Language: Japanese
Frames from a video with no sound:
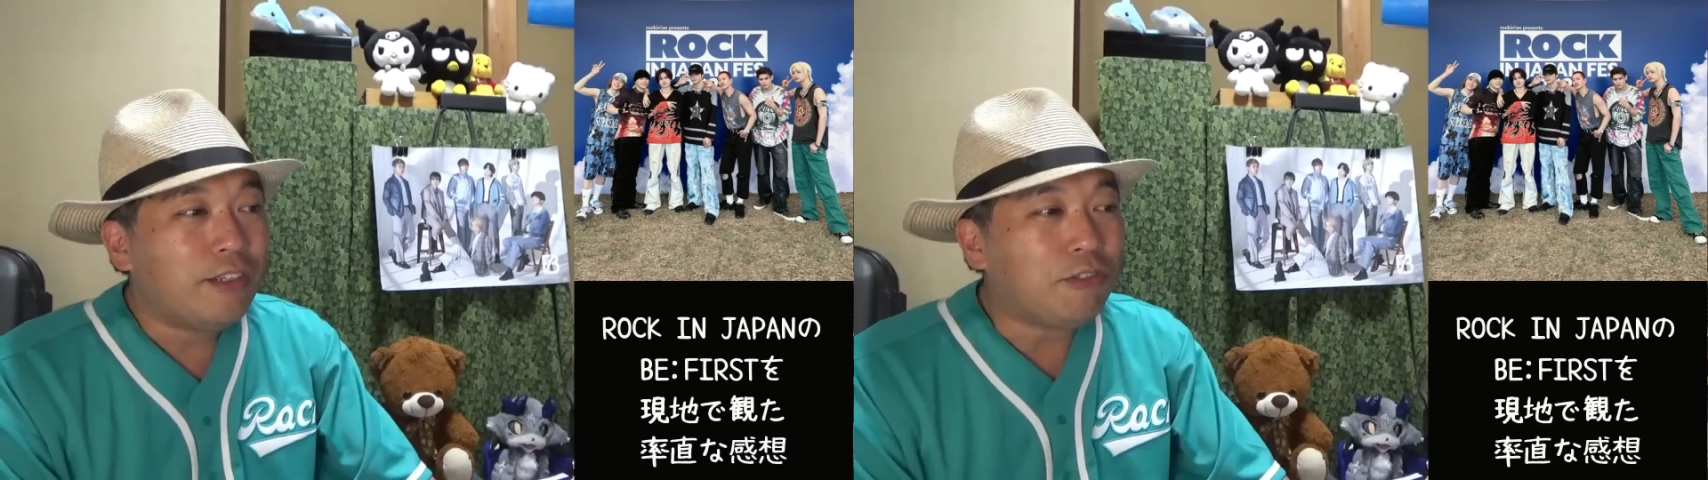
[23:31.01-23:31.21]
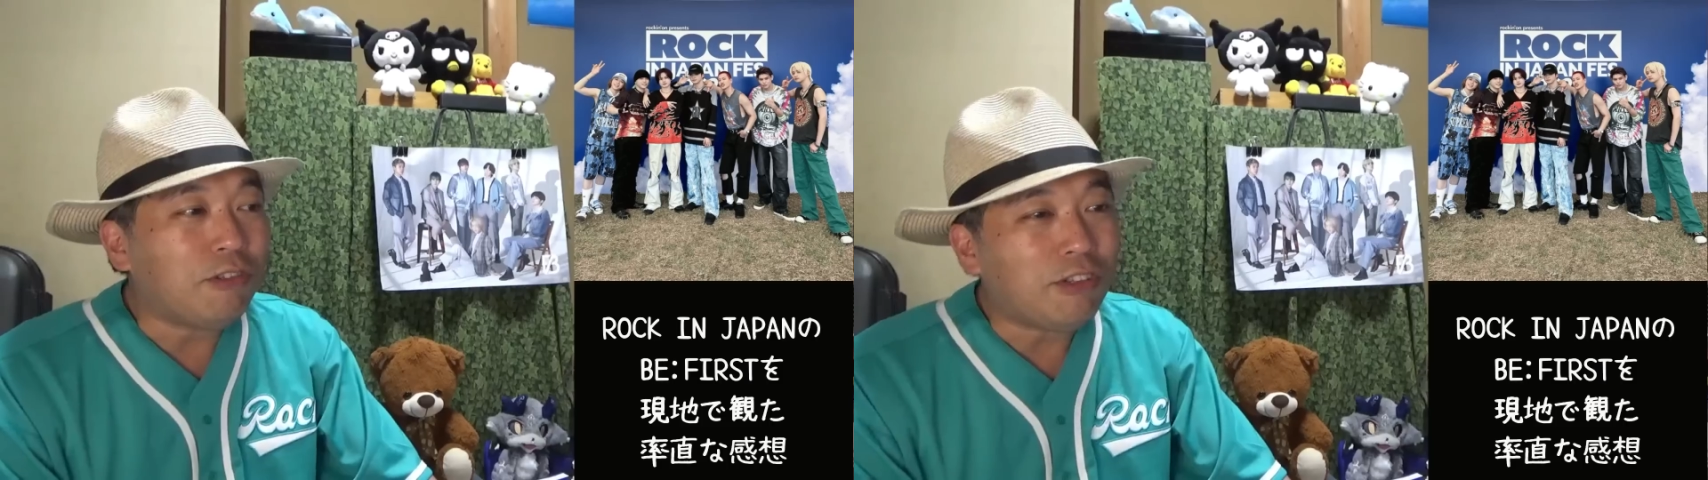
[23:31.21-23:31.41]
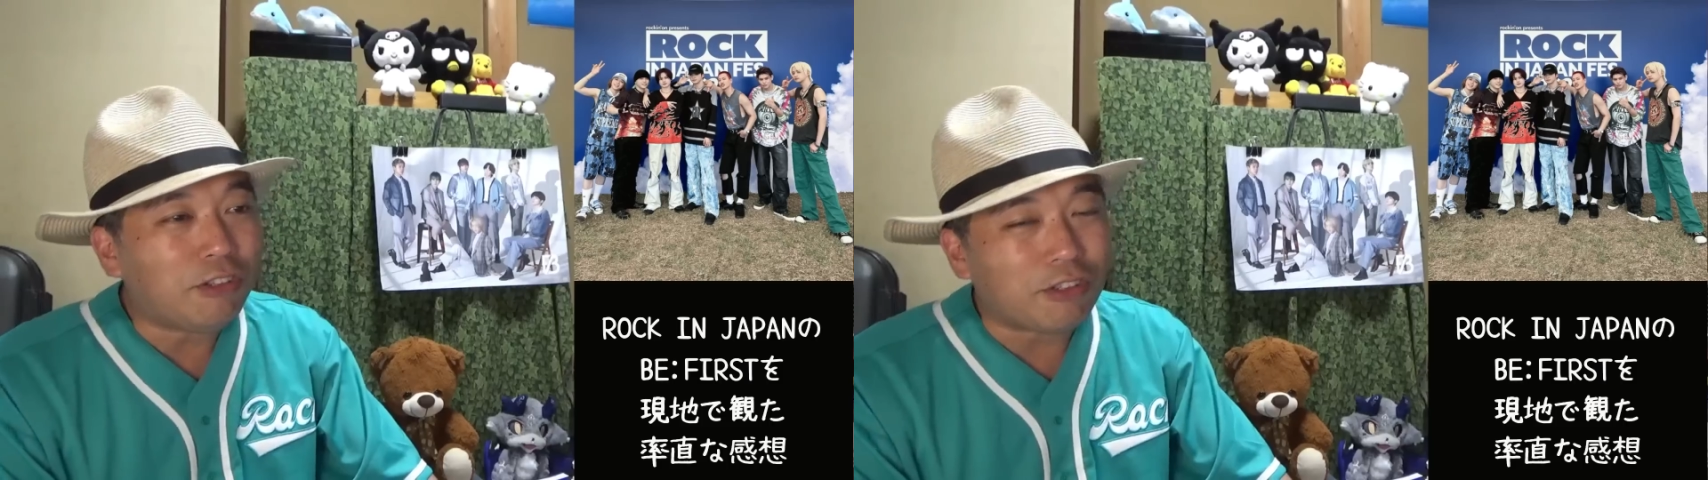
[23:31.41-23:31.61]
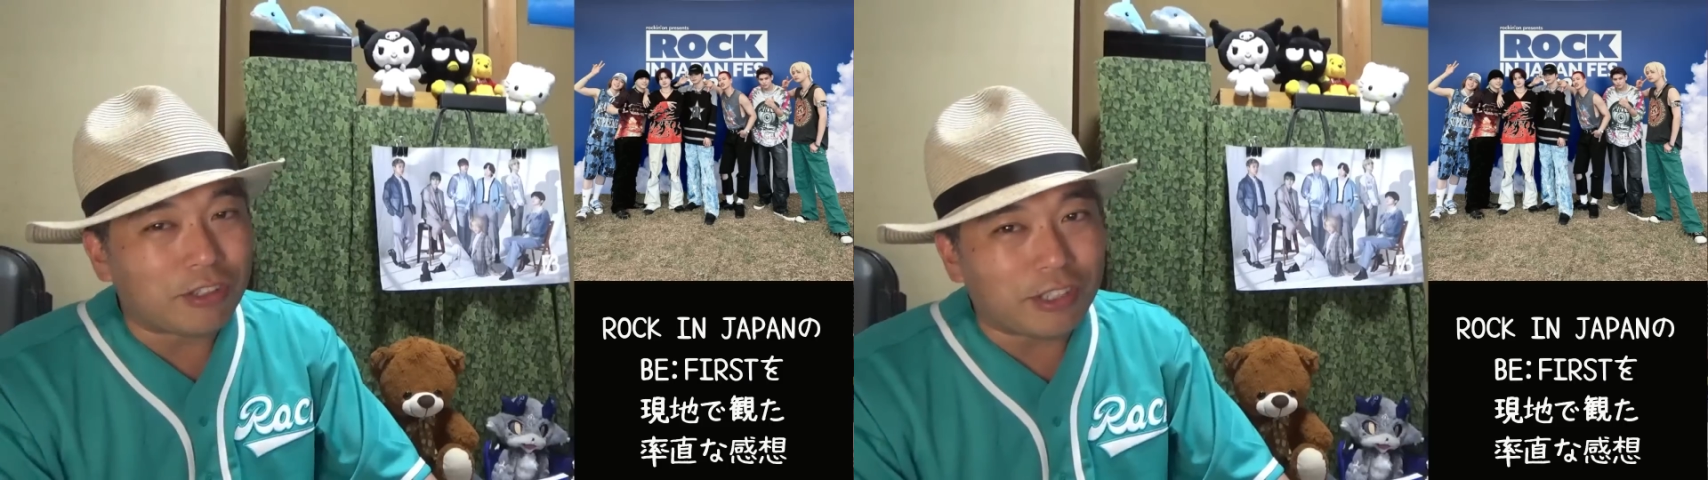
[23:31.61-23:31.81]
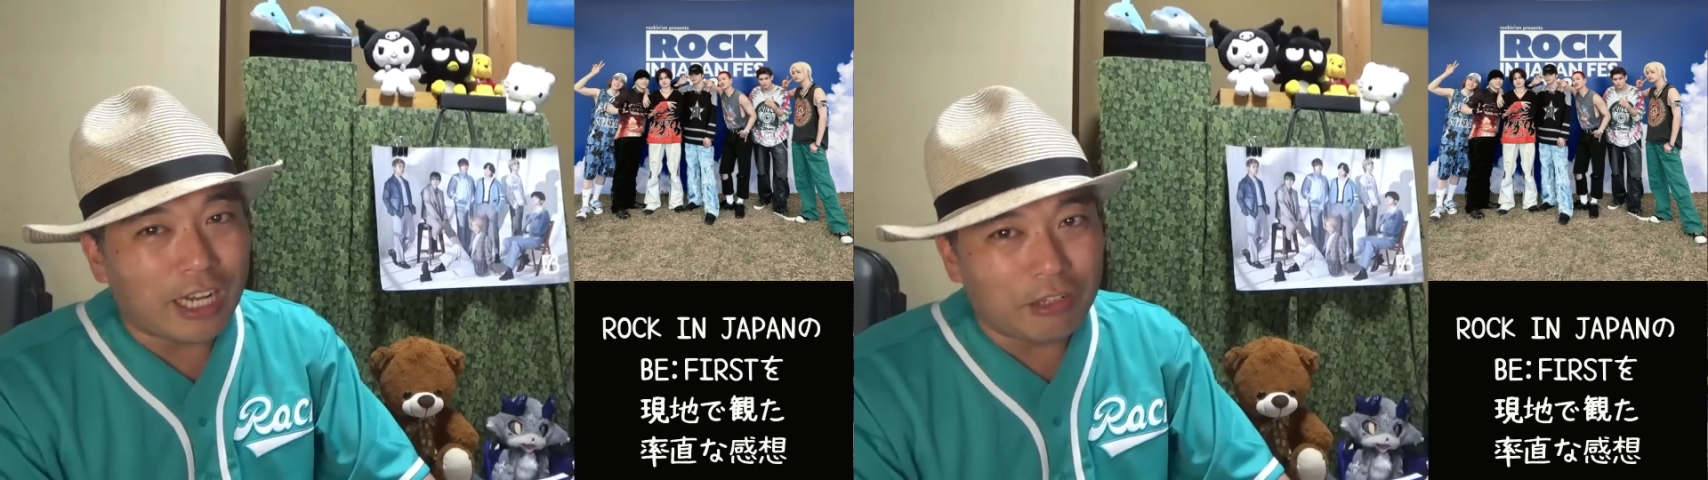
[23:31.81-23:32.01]
ちょっ
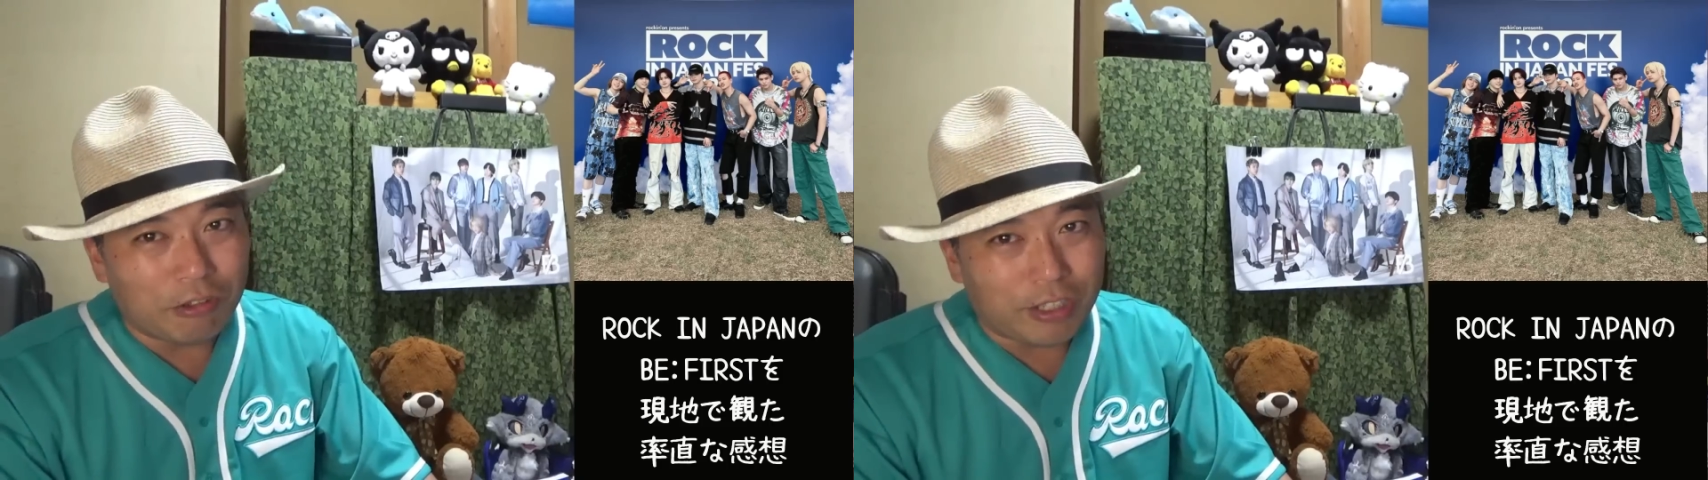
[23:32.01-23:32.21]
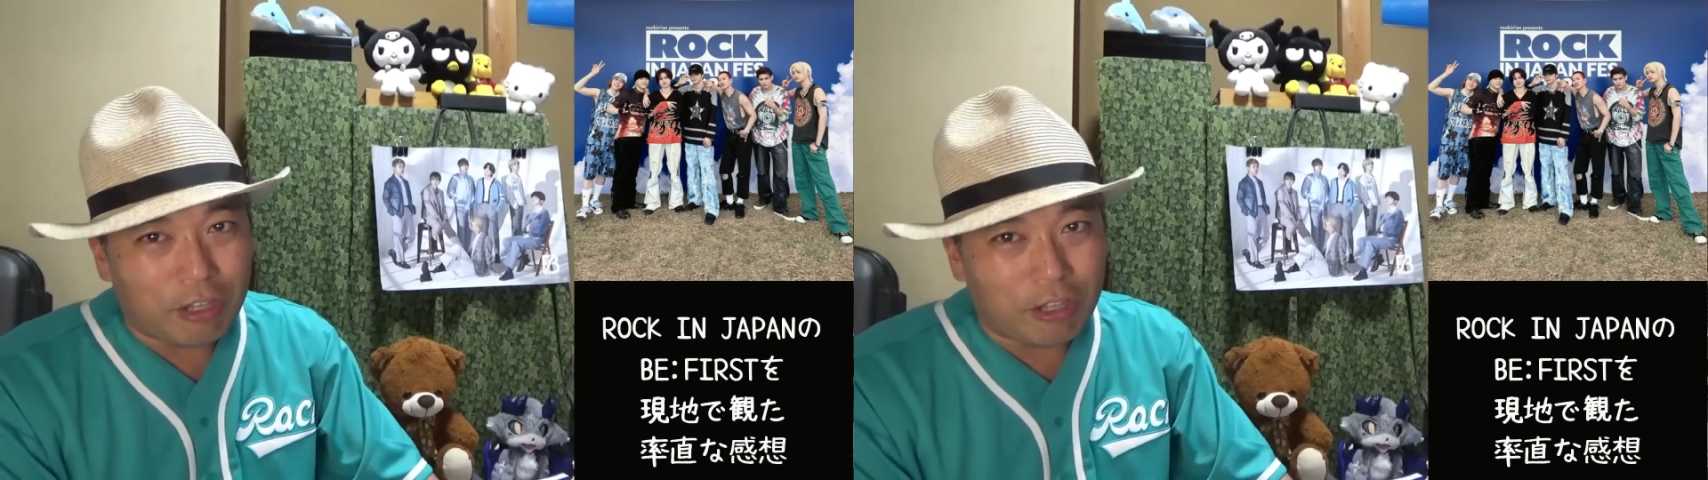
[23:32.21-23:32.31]
と、あの、